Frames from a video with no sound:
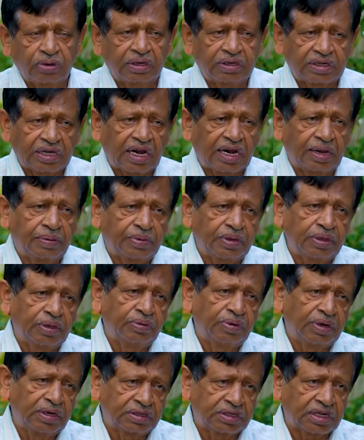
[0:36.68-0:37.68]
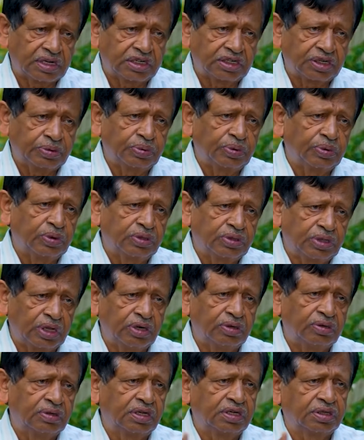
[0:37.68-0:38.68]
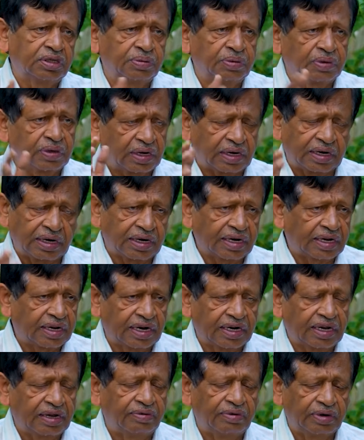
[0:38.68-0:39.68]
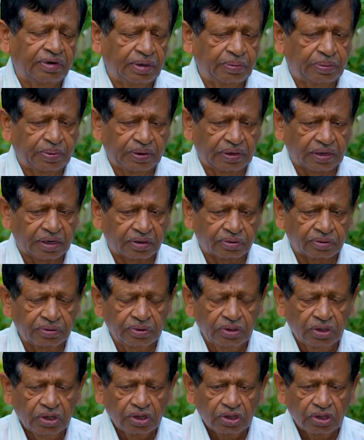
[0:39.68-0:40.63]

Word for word: కూడా చాలా మంది వైఎస్ఆర్సీపీకో తెలుగుదేశం రకరకాలుగా వెళ్ళిపోయినారు